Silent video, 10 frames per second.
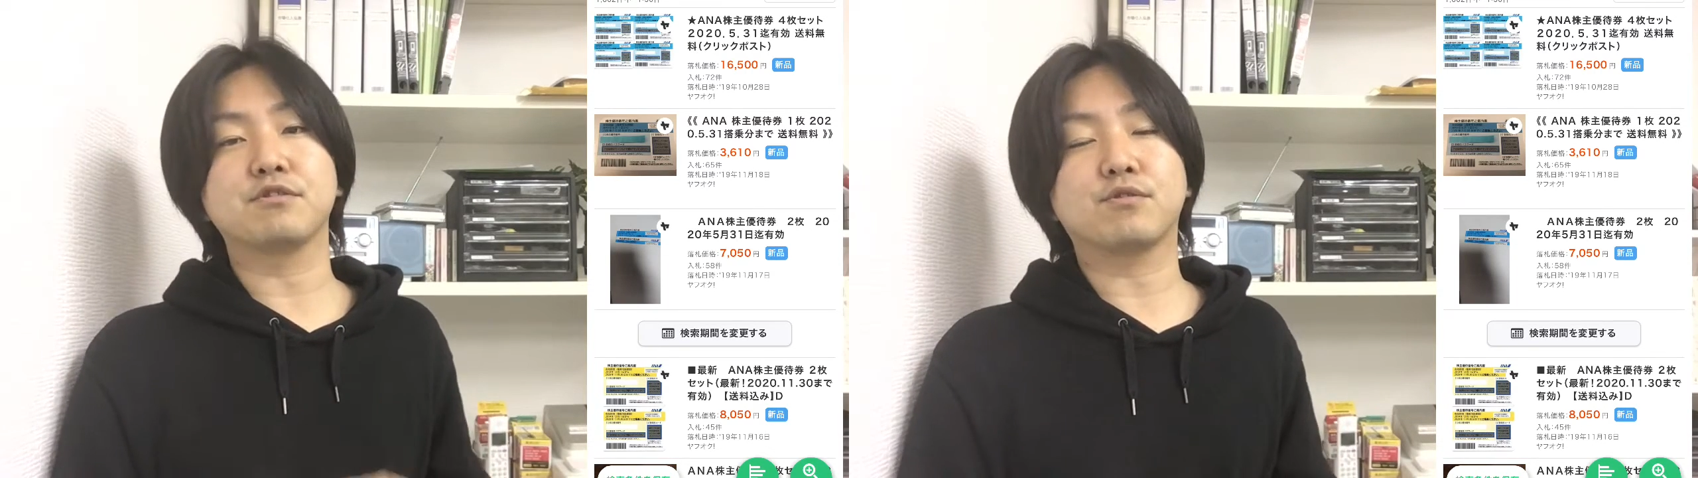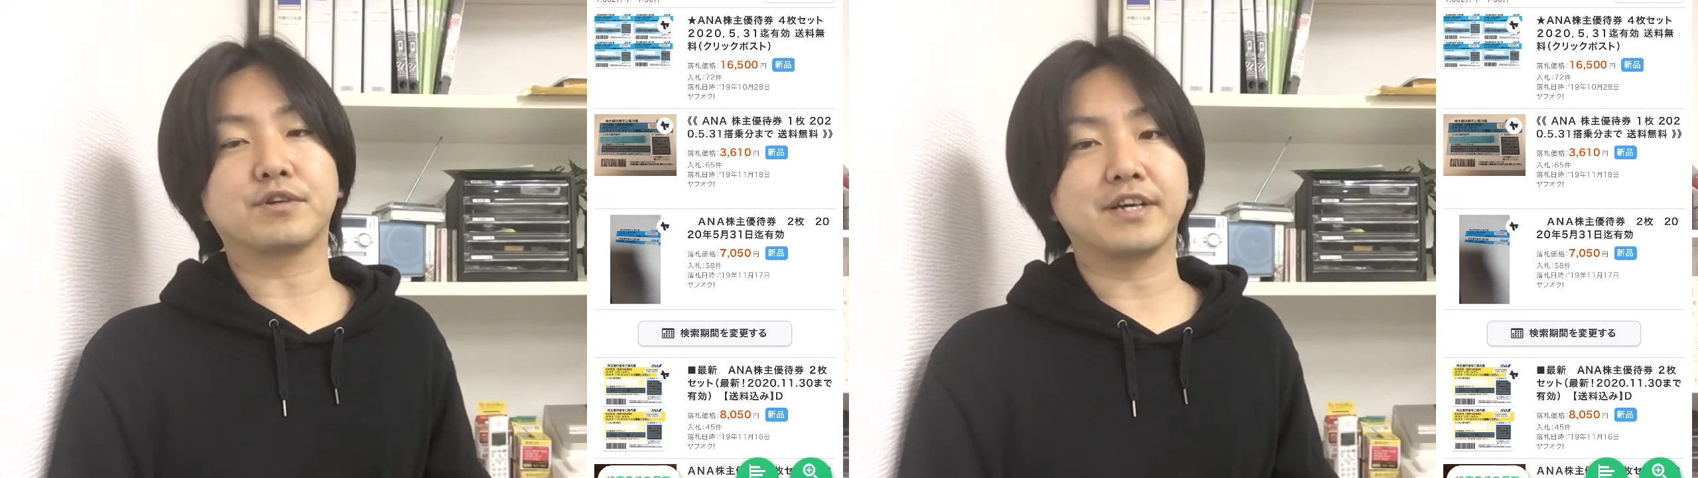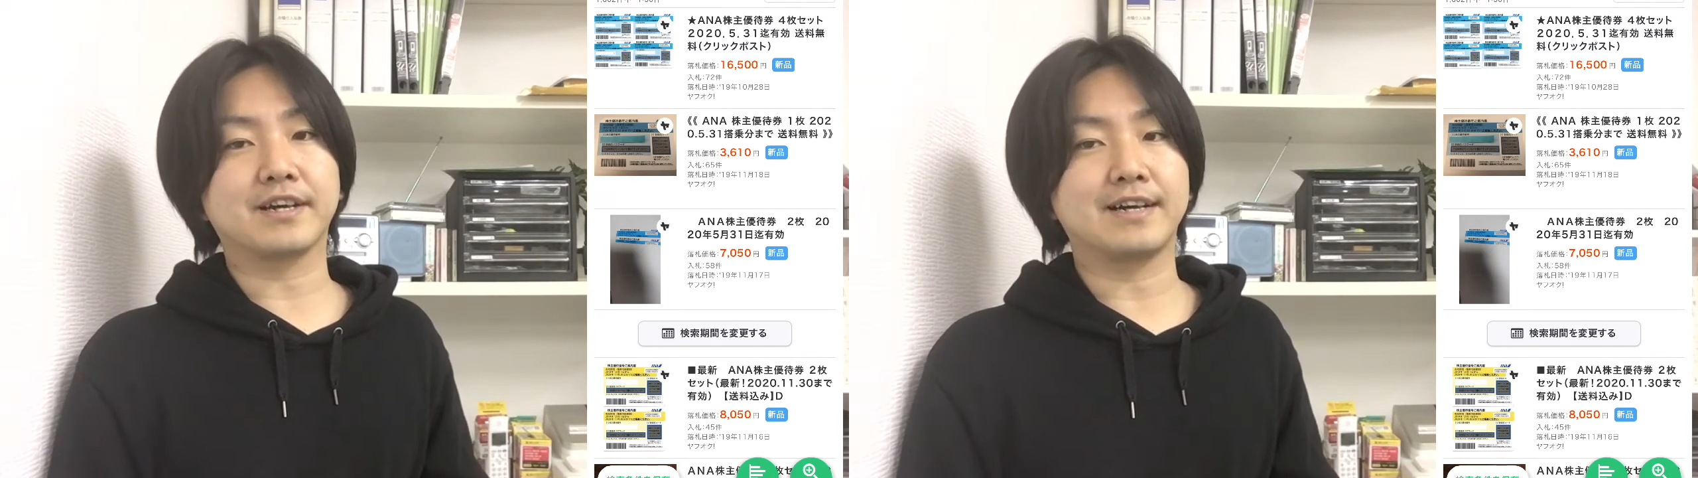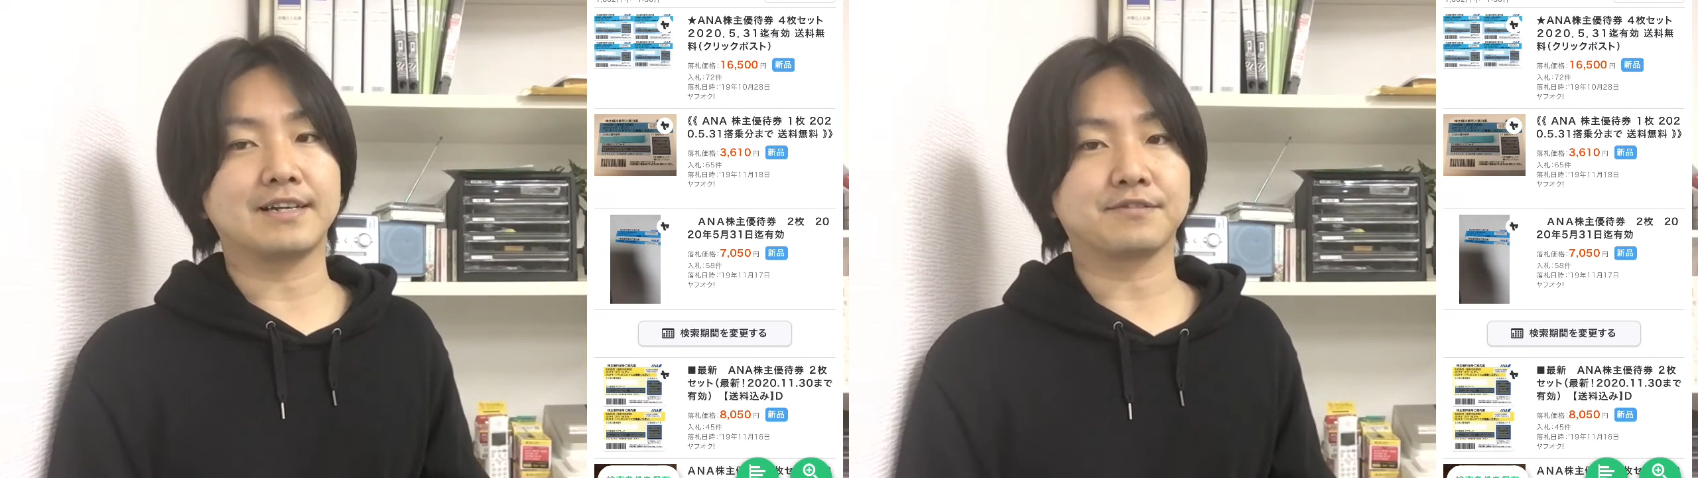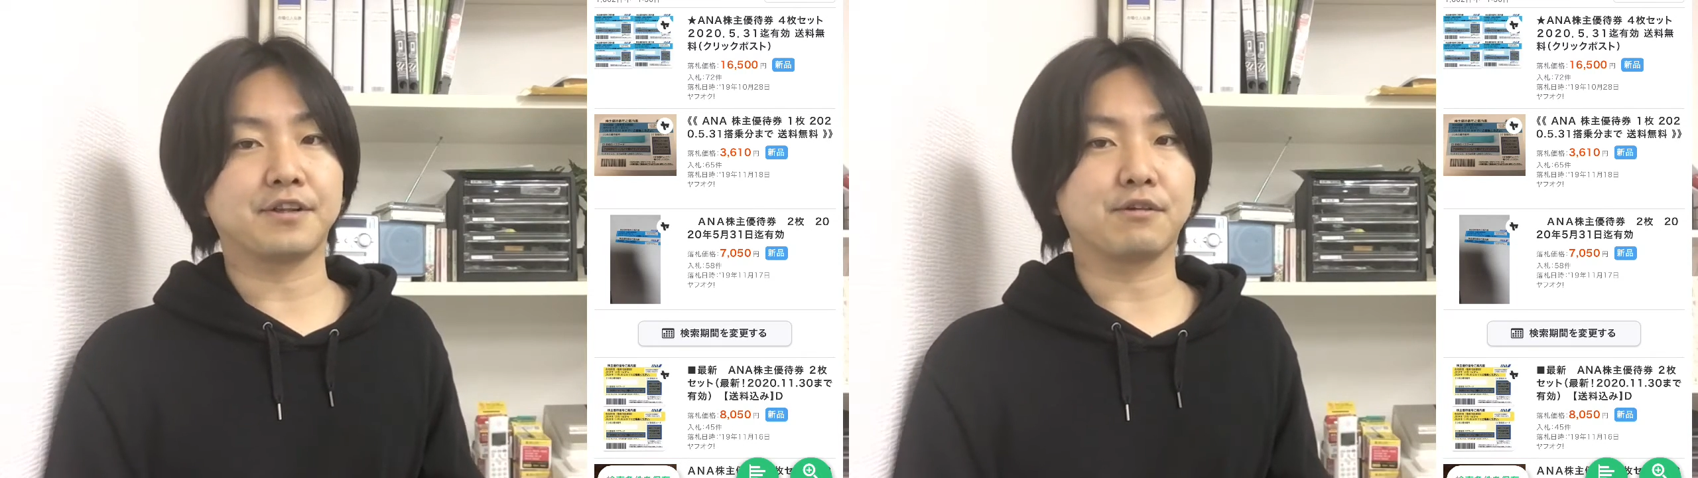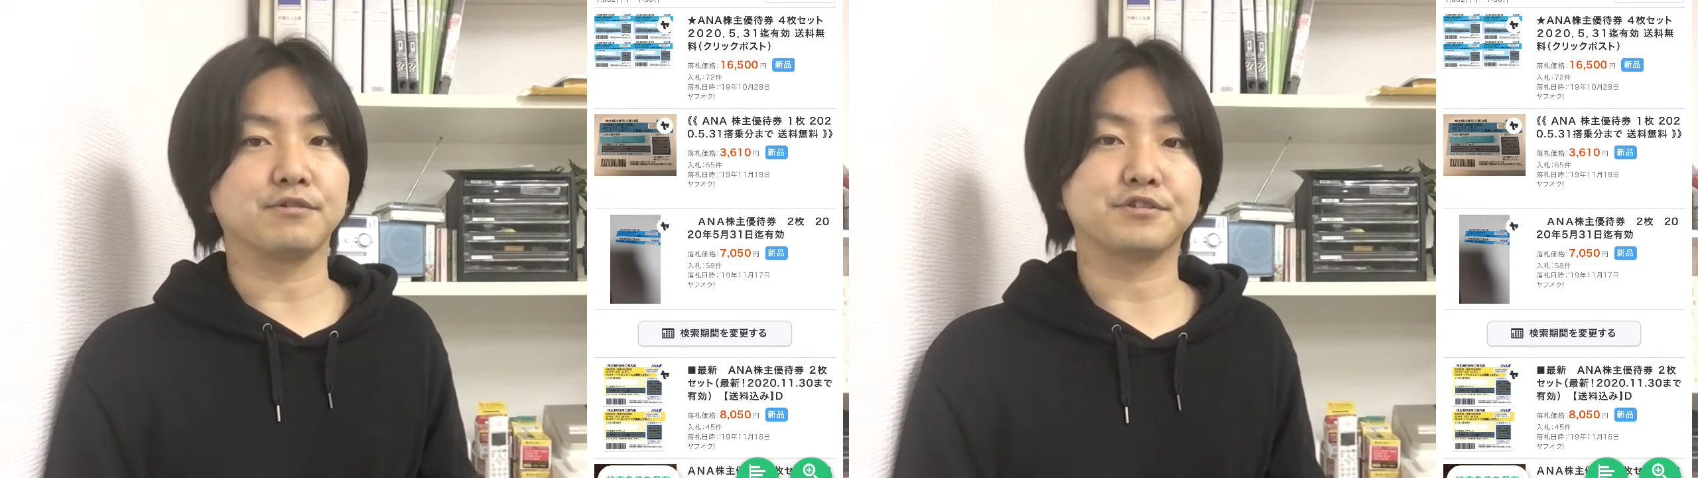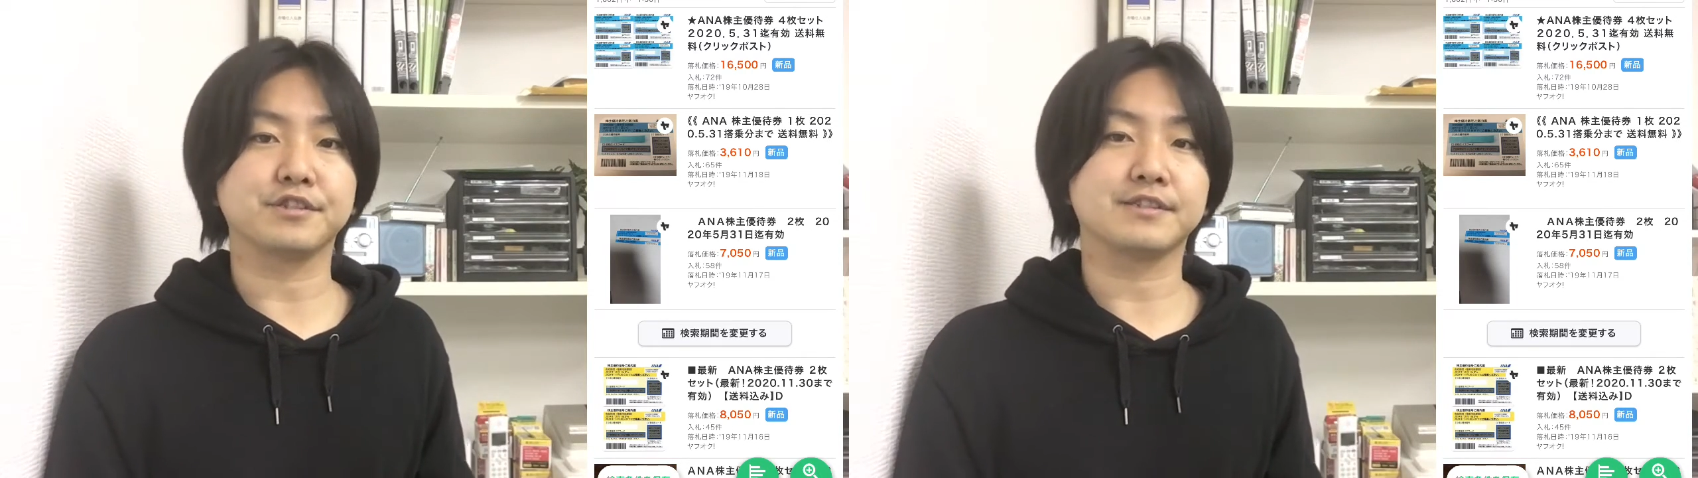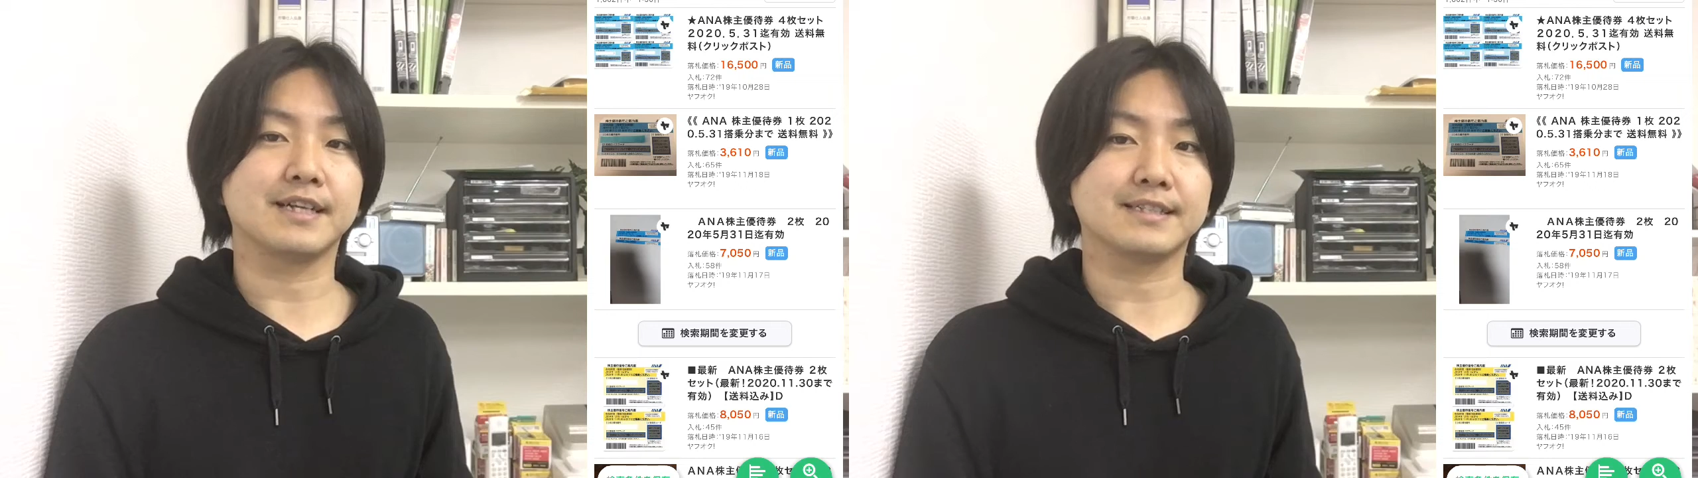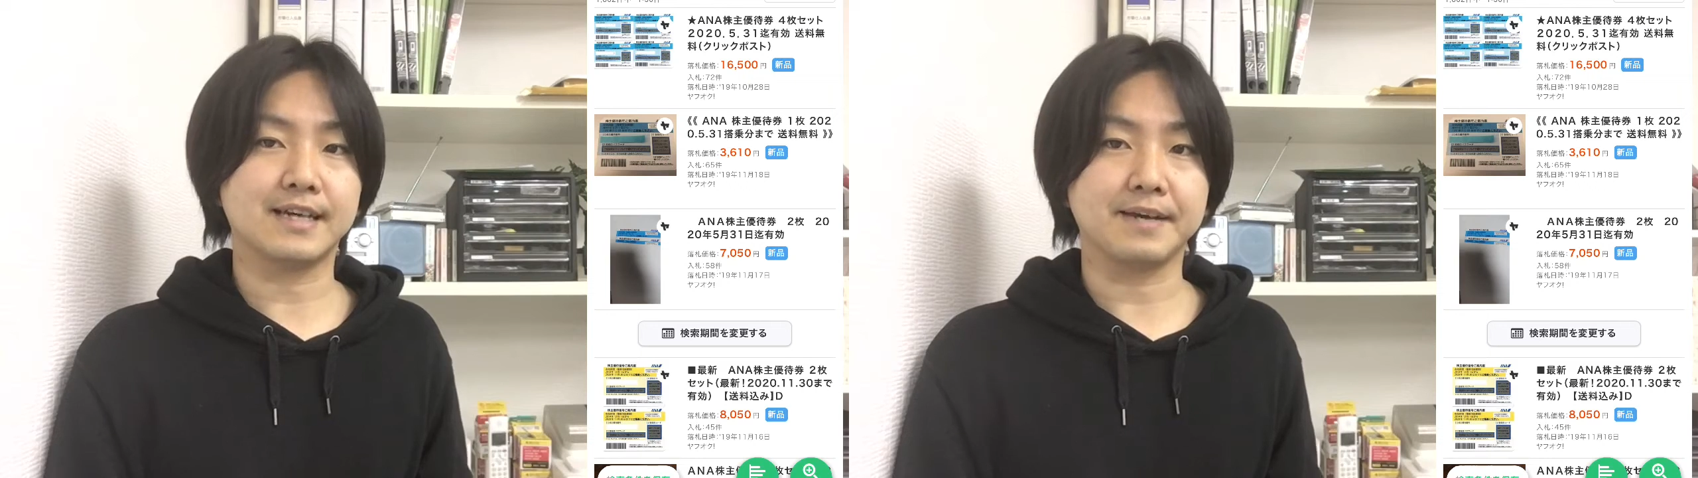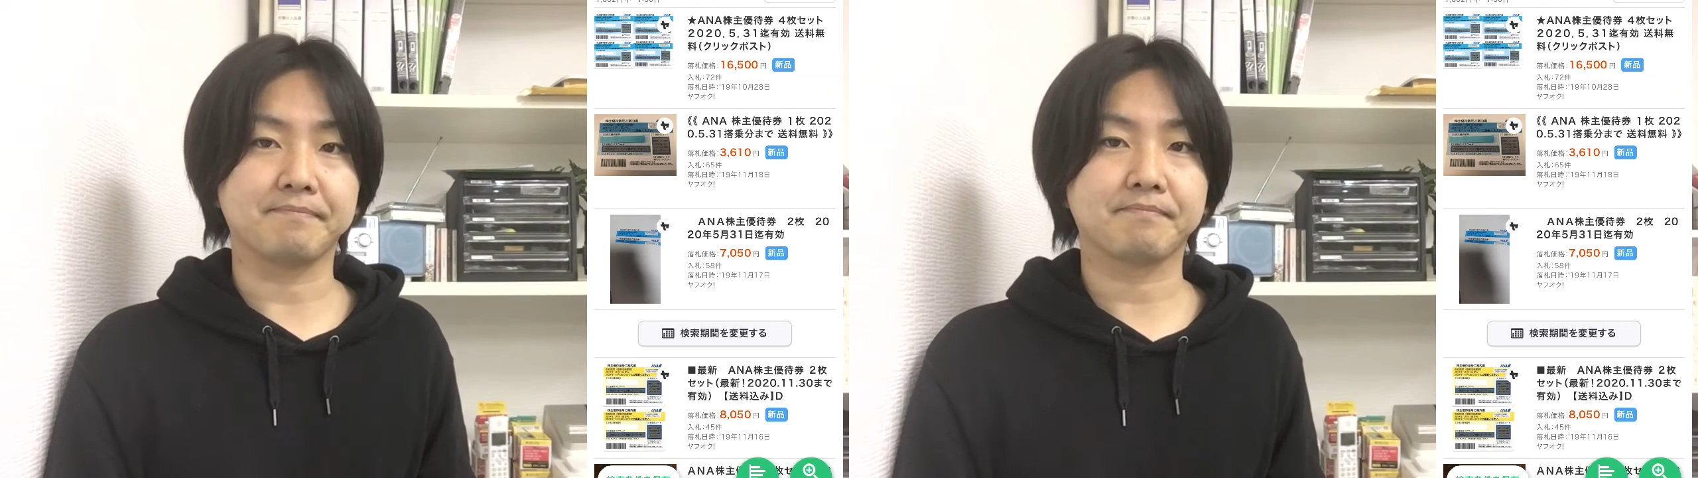有効期限があるのでご注意くだ
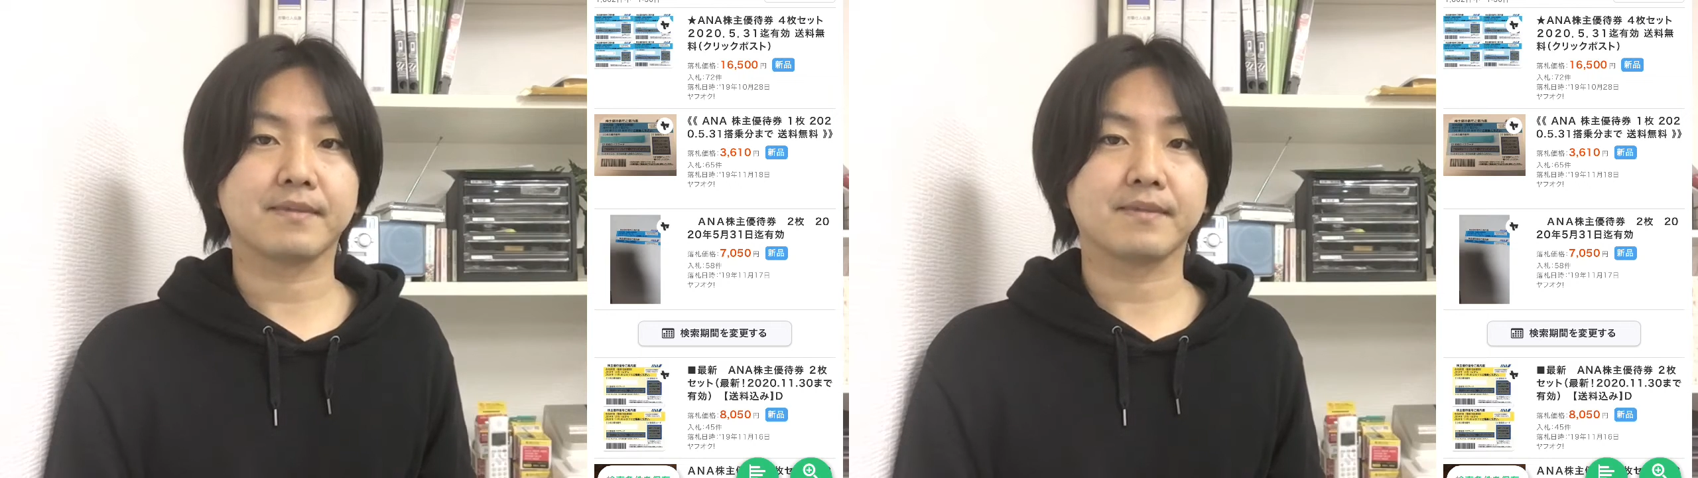さい。